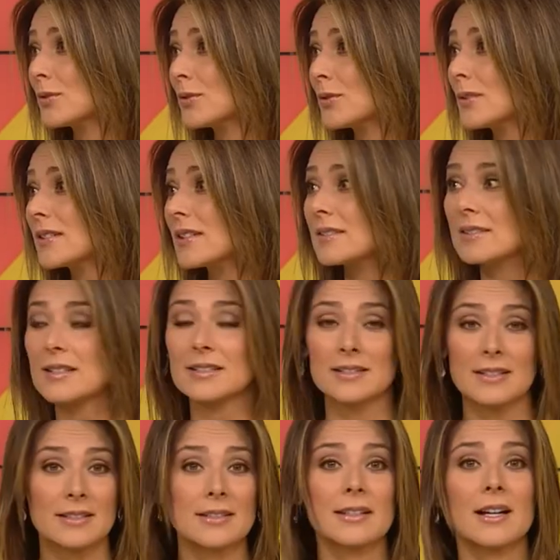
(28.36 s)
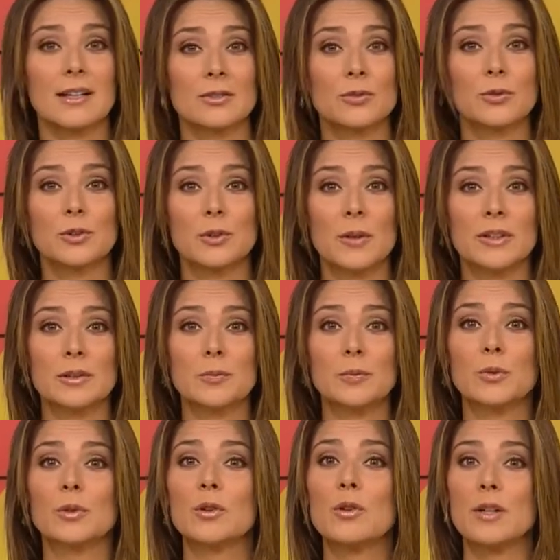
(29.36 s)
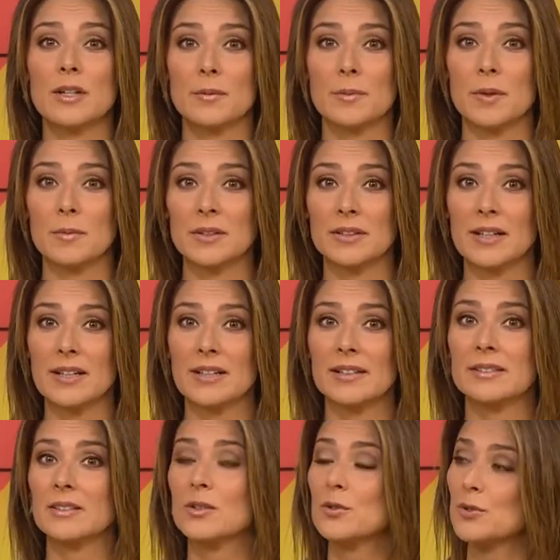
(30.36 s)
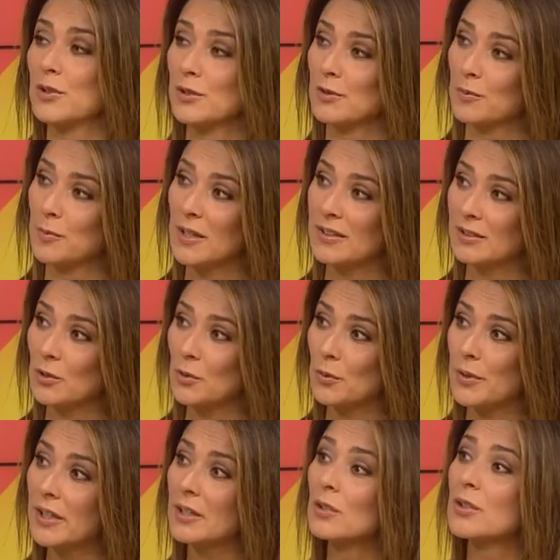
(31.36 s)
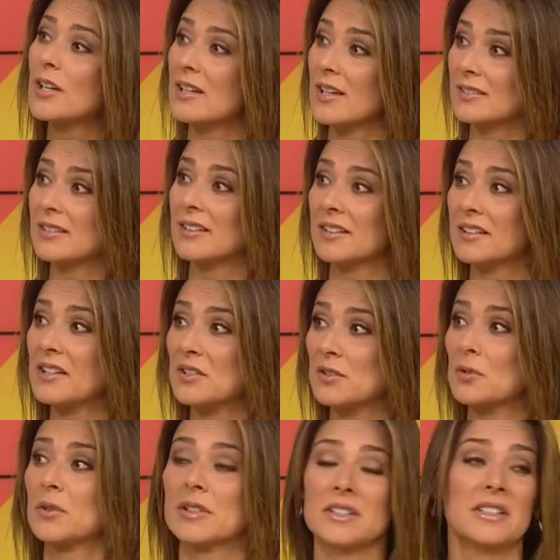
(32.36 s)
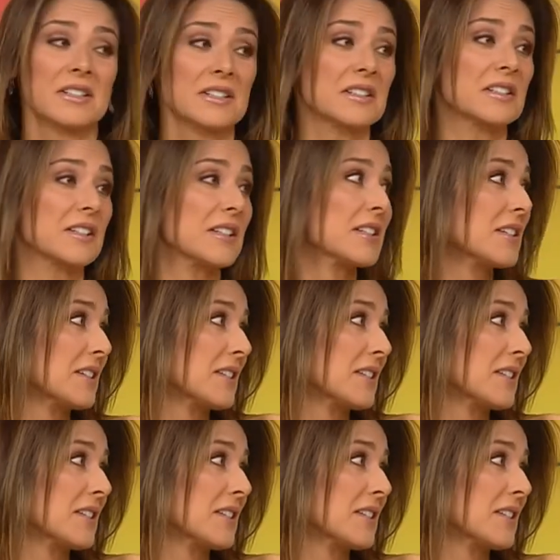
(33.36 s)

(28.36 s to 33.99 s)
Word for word: es que si la están sacando de un debate público que le permite a la gente conocer su plan de gobierno y, y ella tiene razón en decir que se